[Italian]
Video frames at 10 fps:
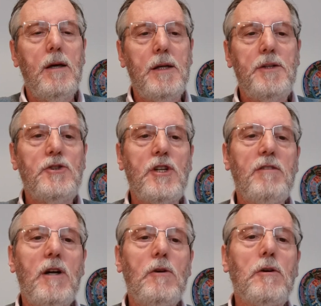E
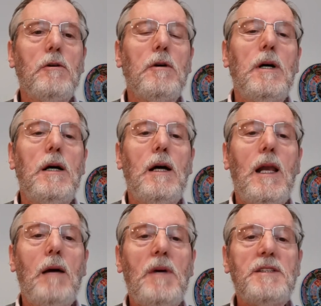diceva loro,
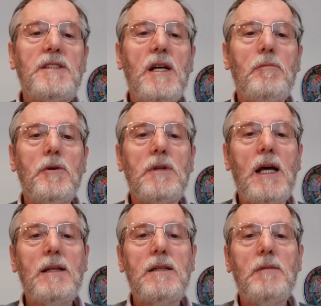la messe è
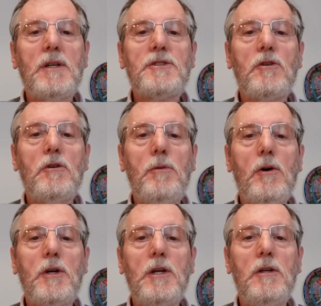abbondante, ma sono
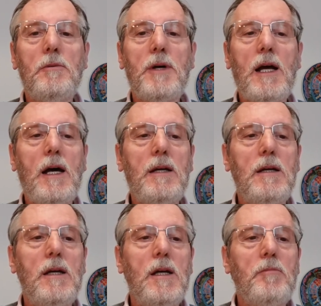pochi gli operai.
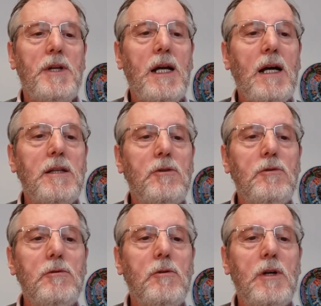Pregate
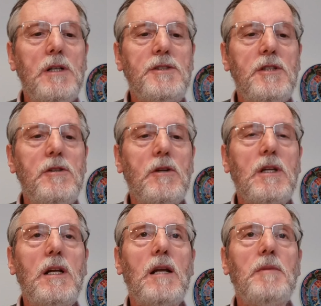dunque il Signore
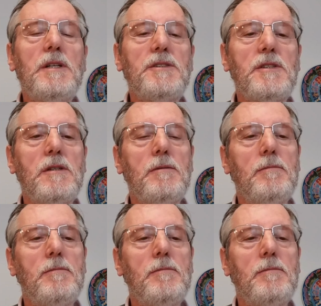della messe.